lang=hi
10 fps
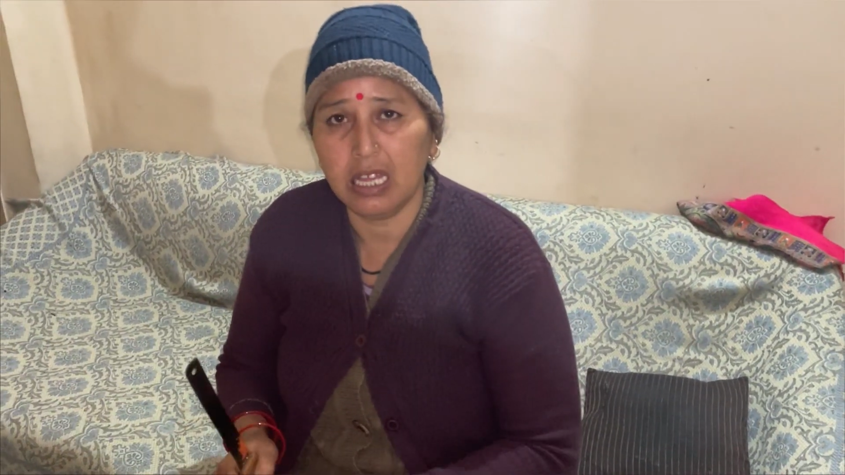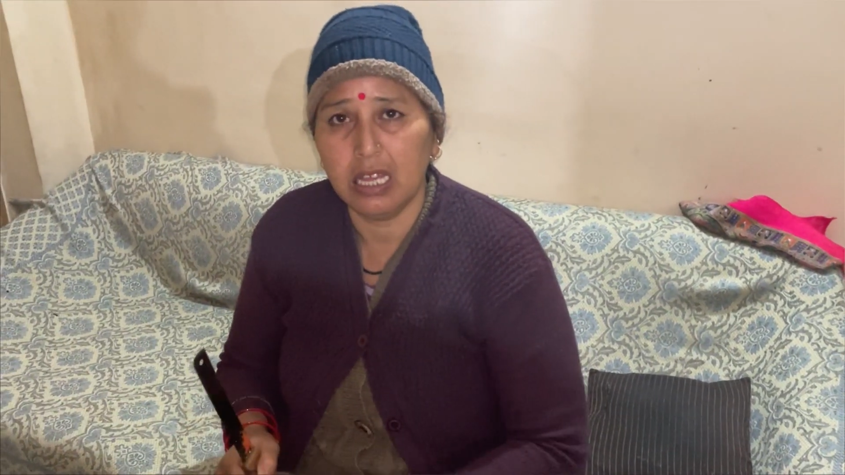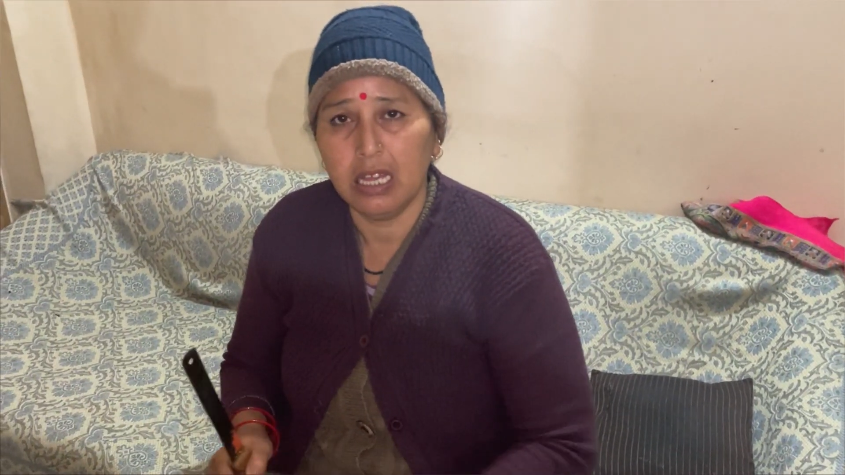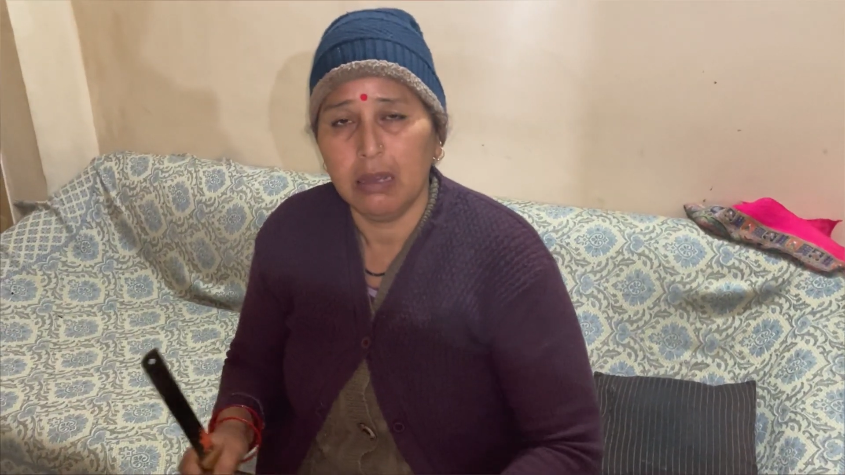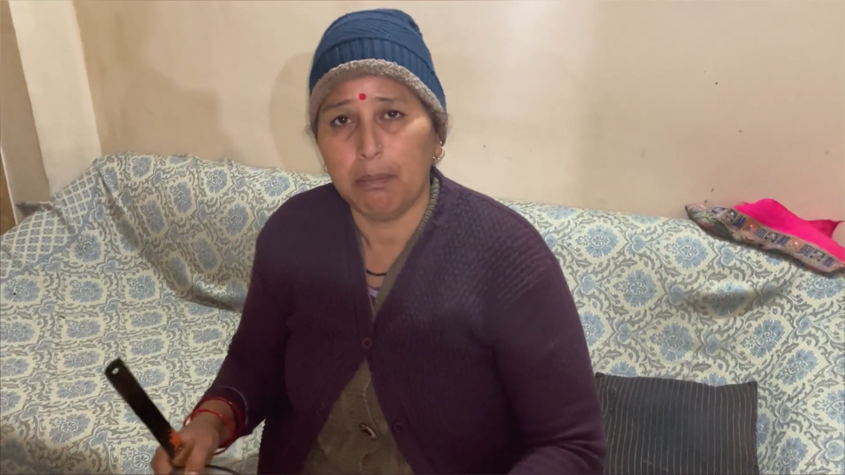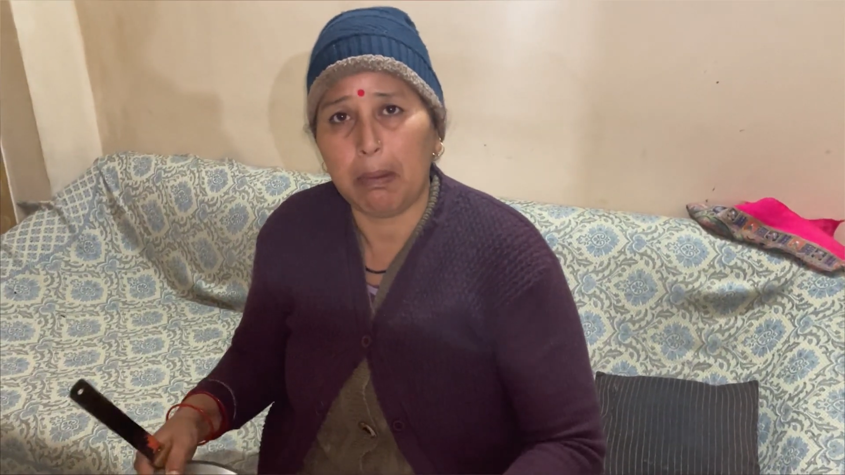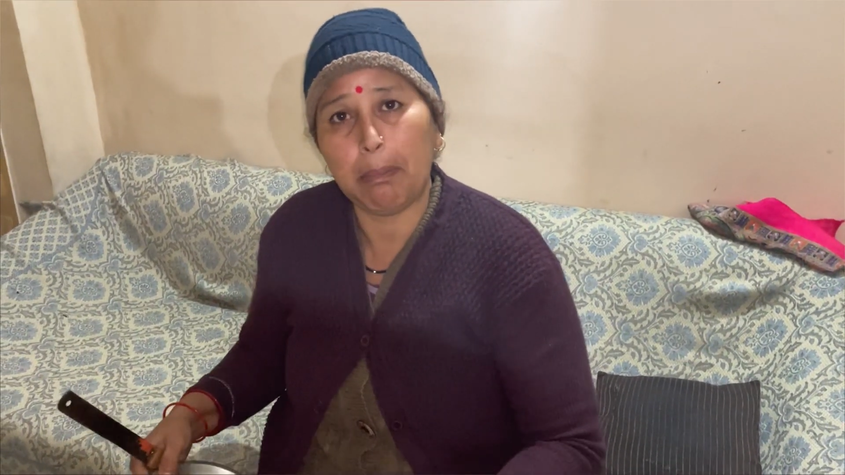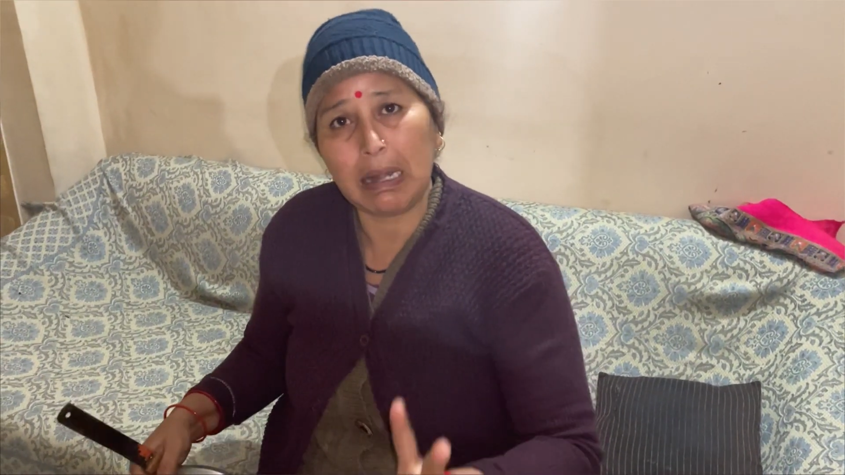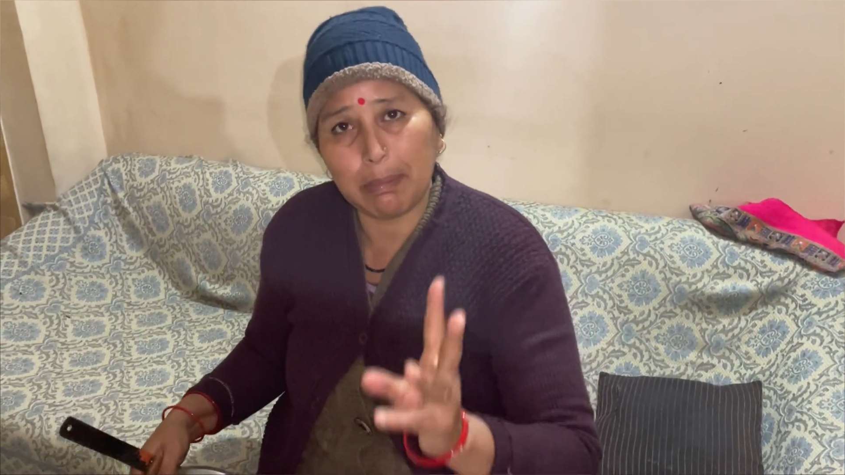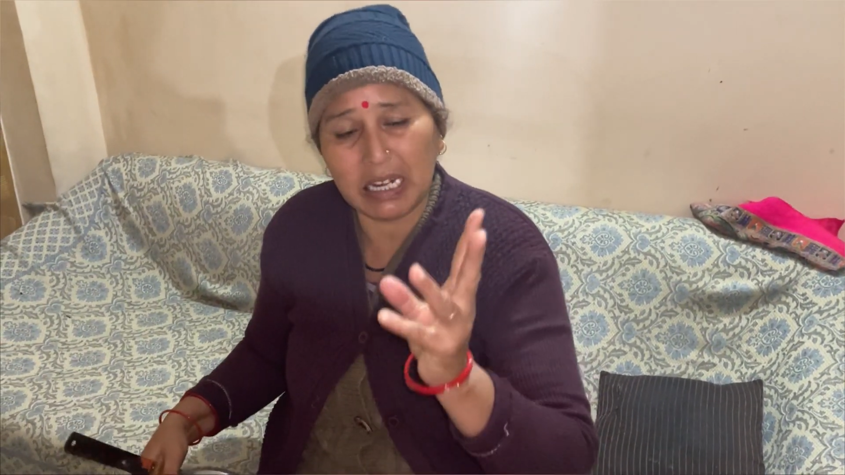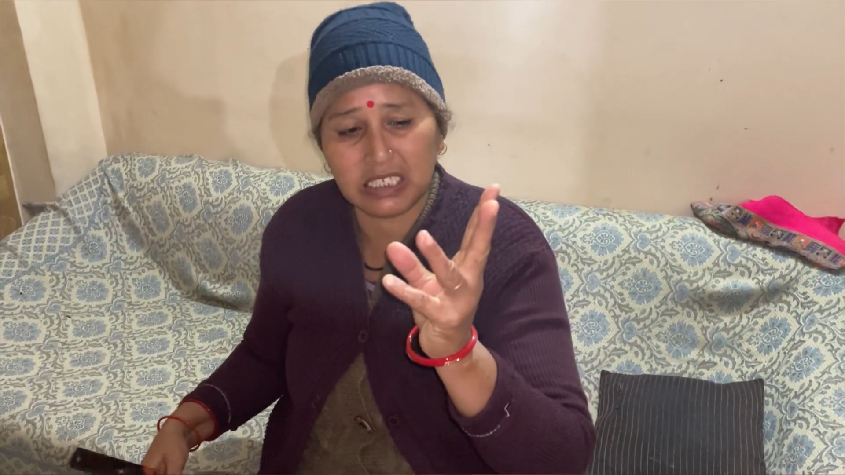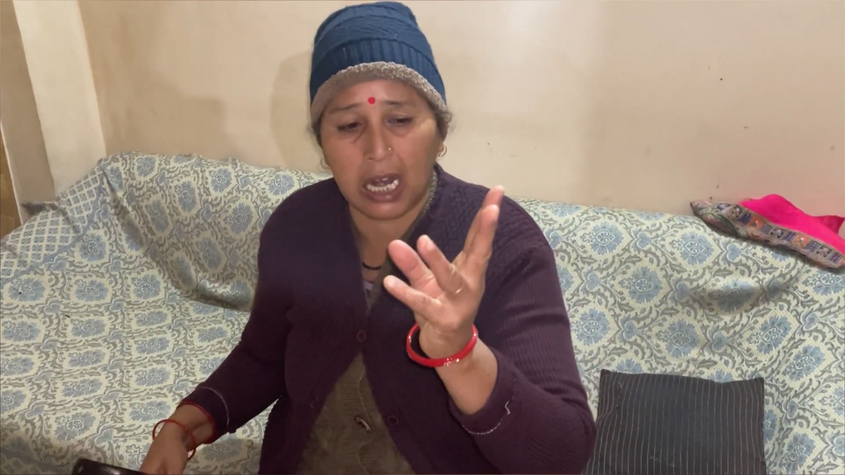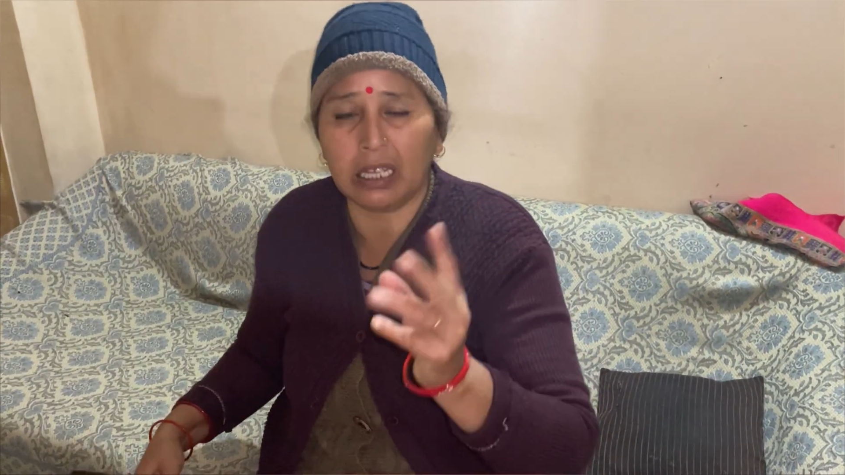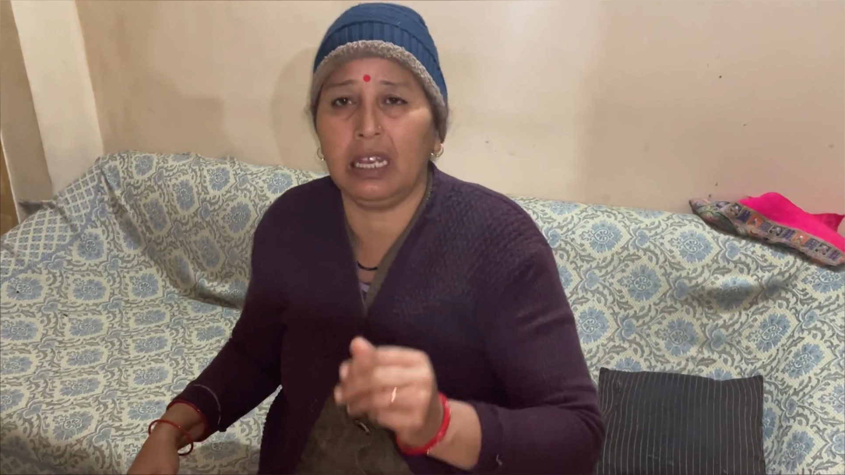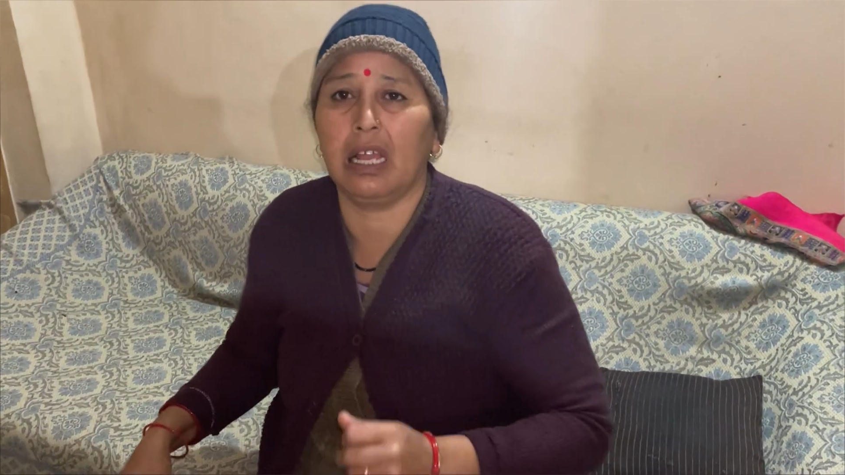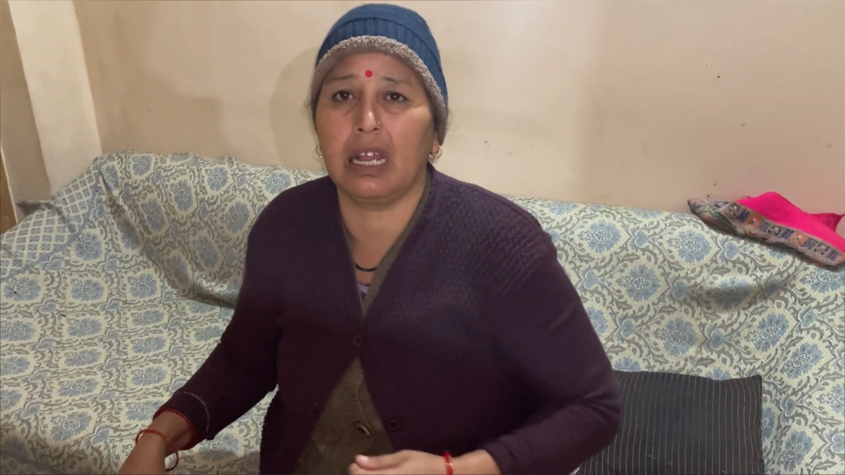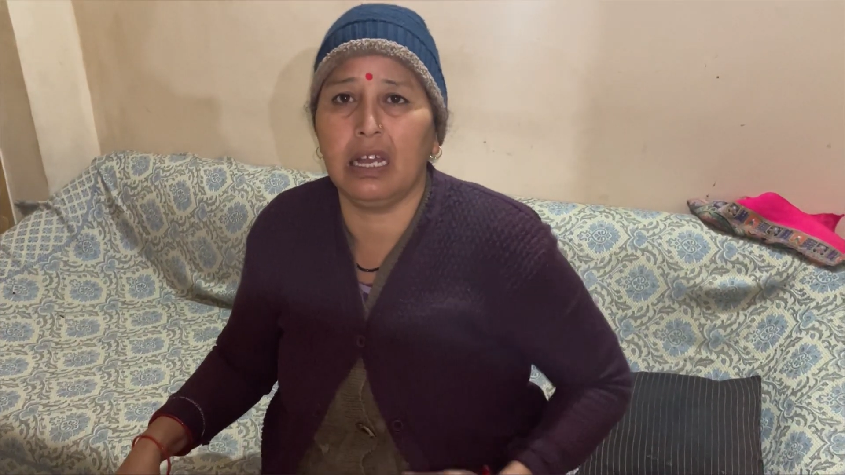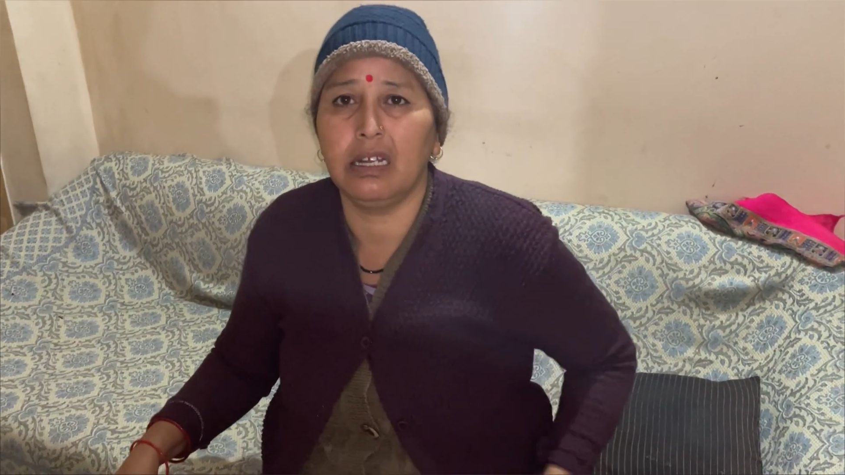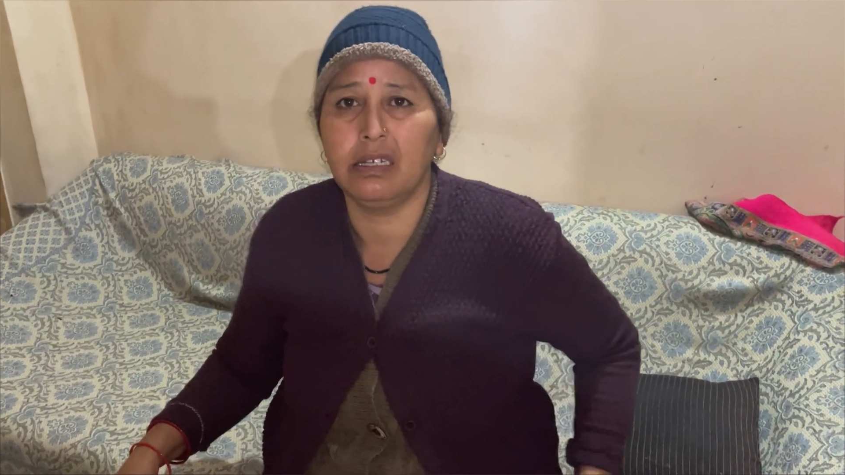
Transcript: हाँ पर तो बड़े बड़े छान के लाना